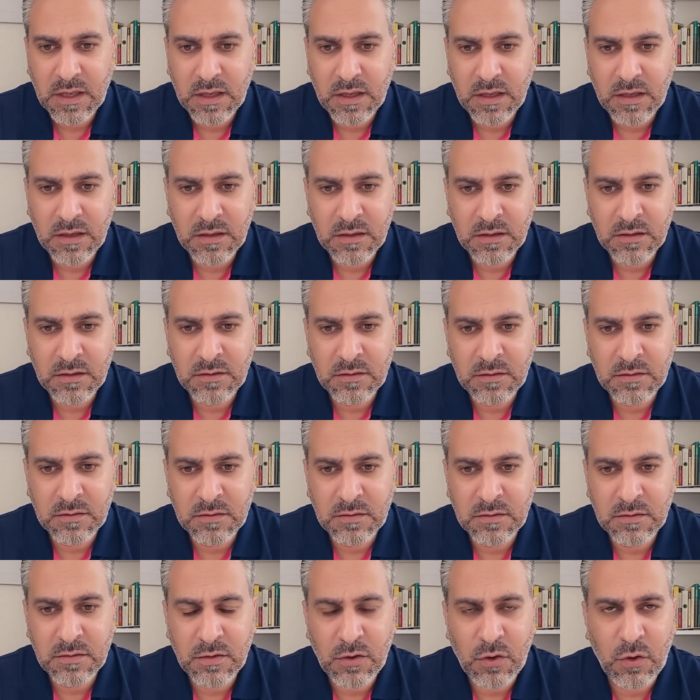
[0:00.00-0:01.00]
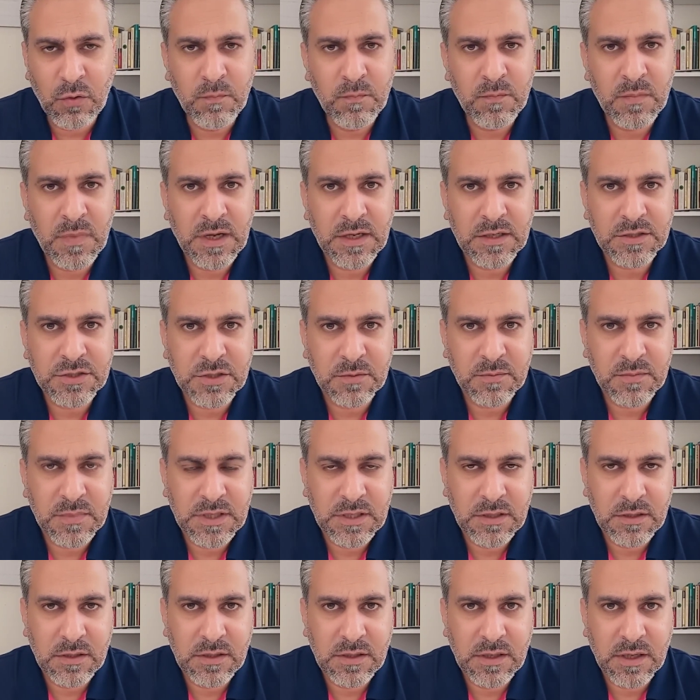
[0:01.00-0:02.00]
آه، حمى جمع
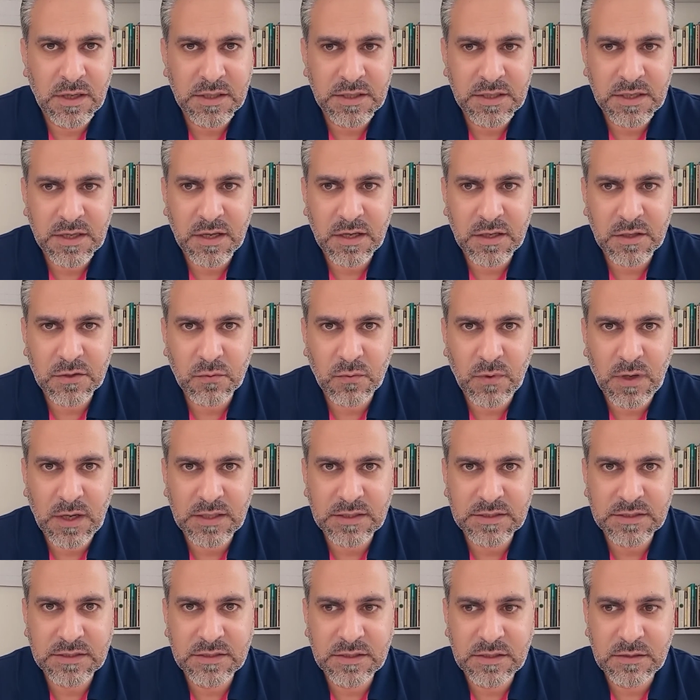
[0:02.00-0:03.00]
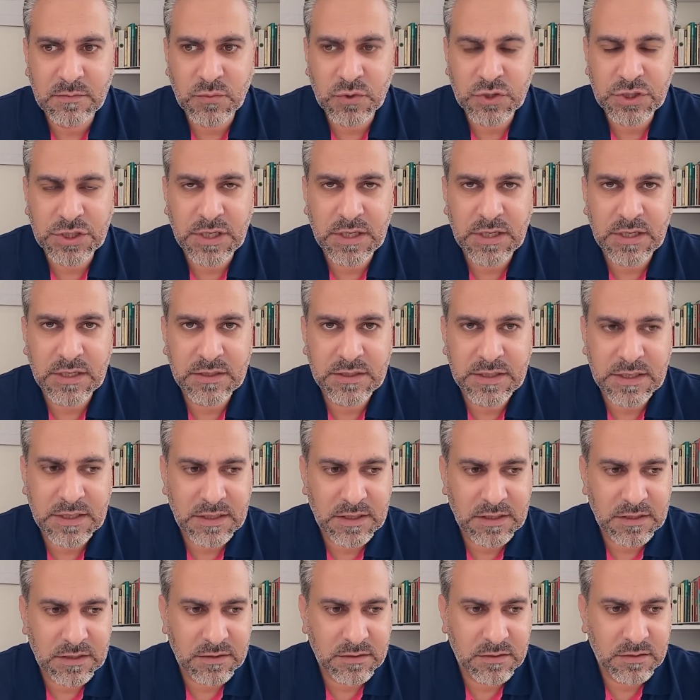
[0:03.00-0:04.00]
اللايكات وحصد
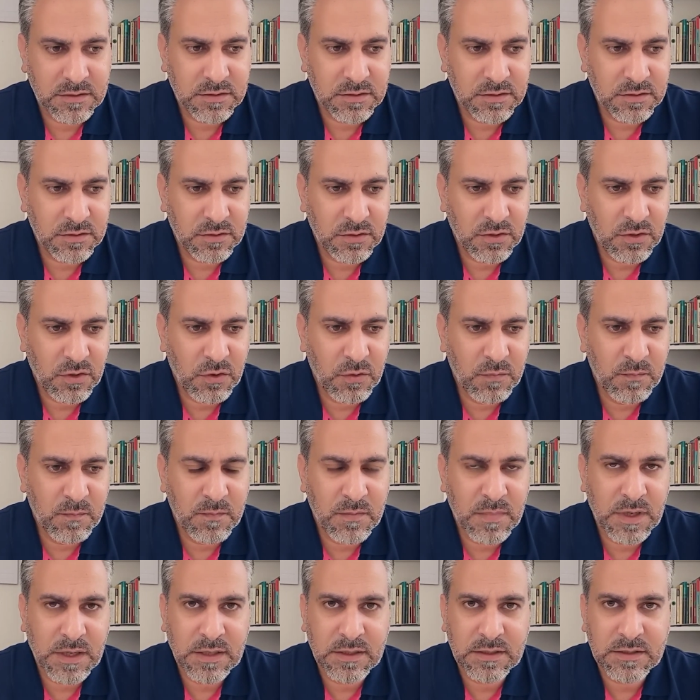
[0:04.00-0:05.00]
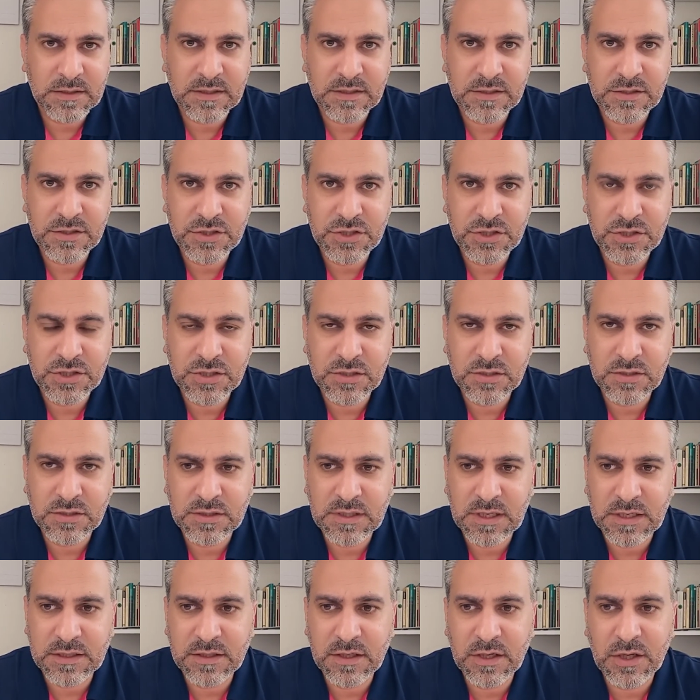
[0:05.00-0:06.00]
المشاهدات حمى تج...
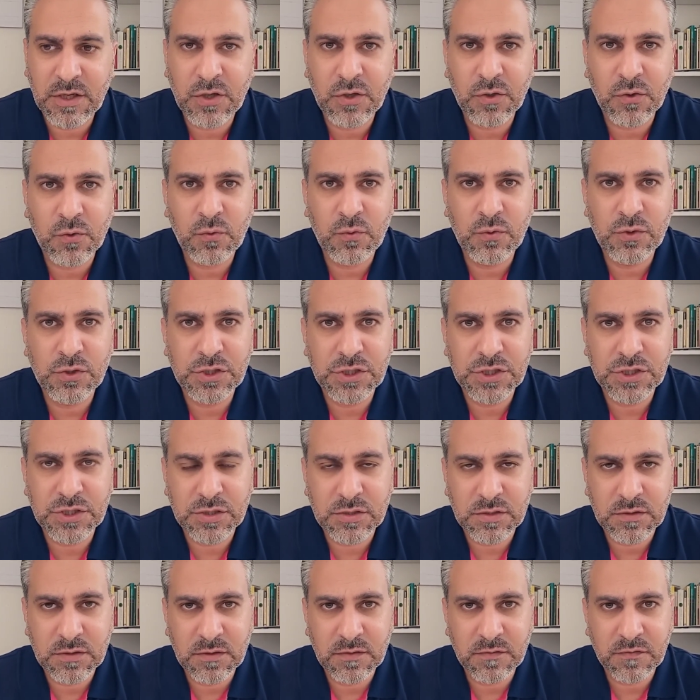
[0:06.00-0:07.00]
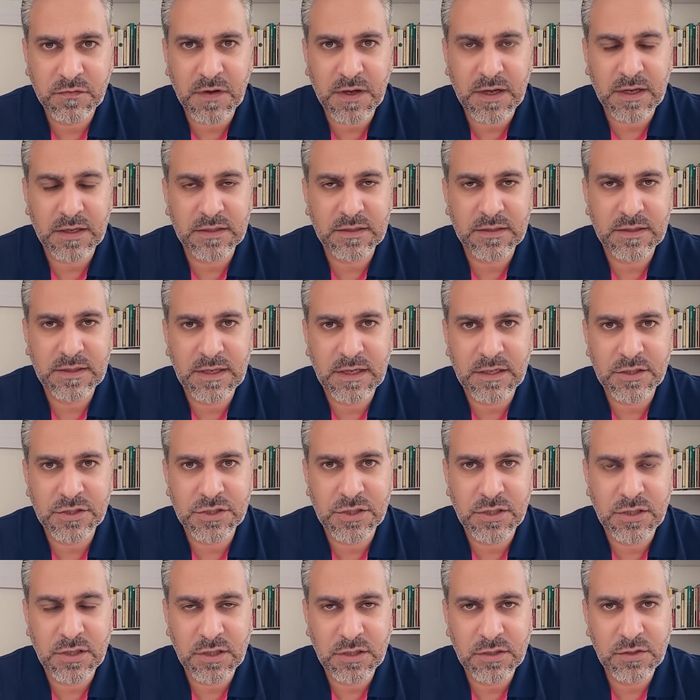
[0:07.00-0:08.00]
يعني الخروج فقط
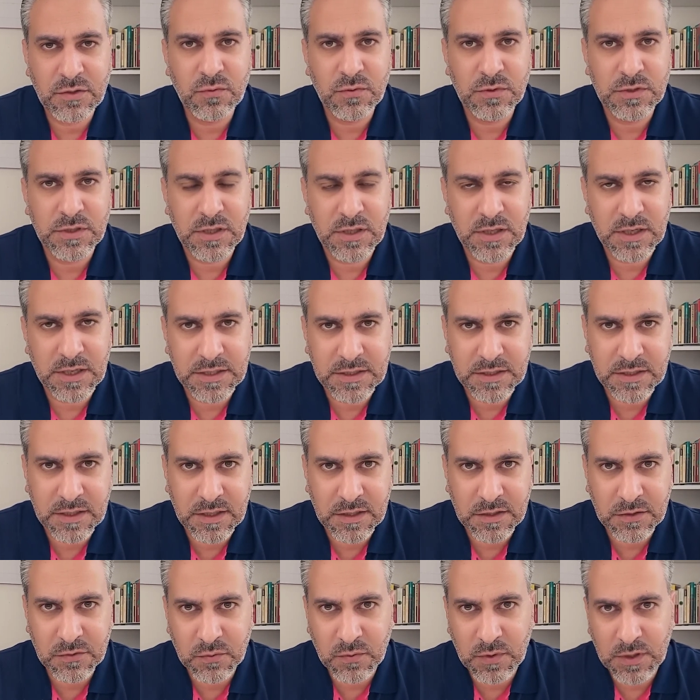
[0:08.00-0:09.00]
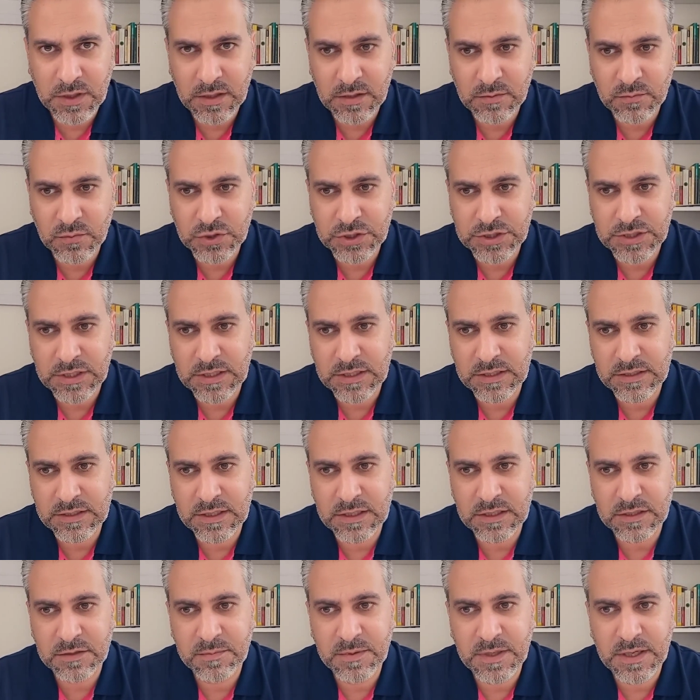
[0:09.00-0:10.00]
لأجل عيون اللايكات
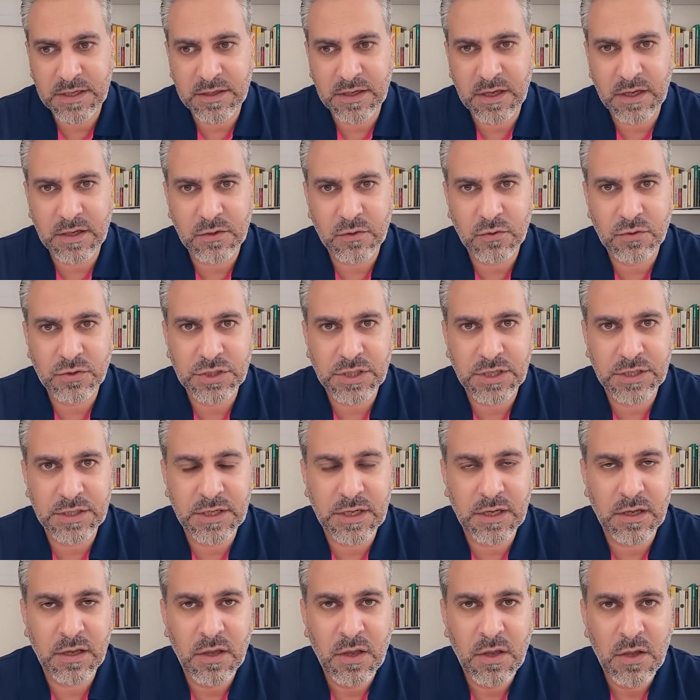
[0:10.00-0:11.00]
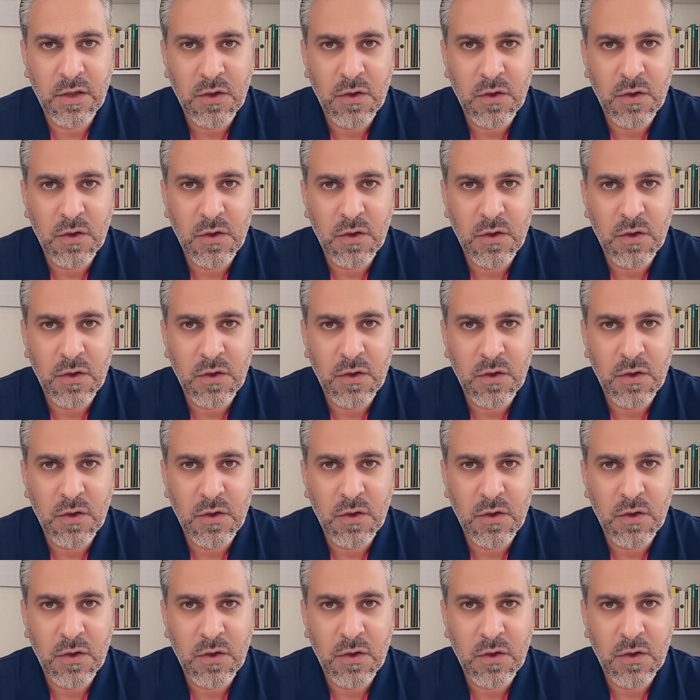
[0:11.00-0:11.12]
والمشاهدات بأن أخرج أنا